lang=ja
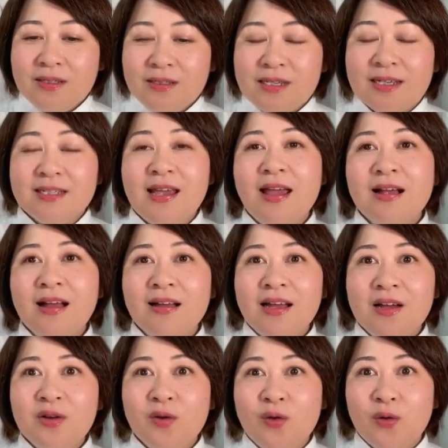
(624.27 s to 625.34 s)
じゃあ、製菓
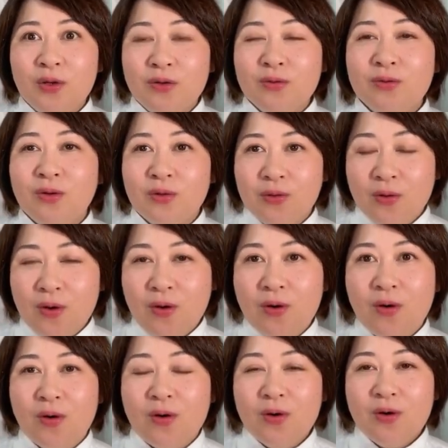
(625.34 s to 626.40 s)
学校行くの
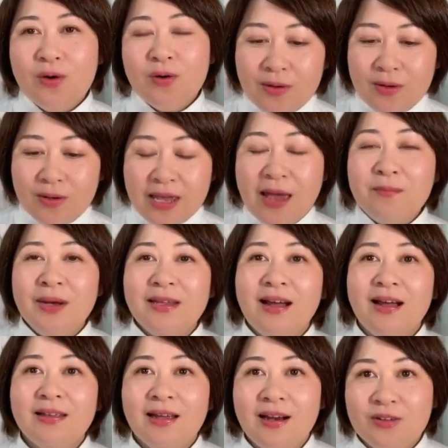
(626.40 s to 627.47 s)
と現場で
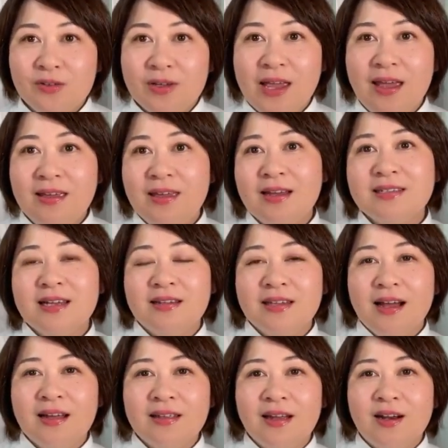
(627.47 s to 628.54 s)
働く、ケーキ屋さんで
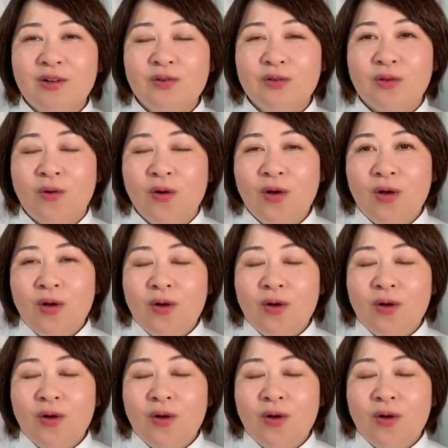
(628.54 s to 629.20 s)
働くの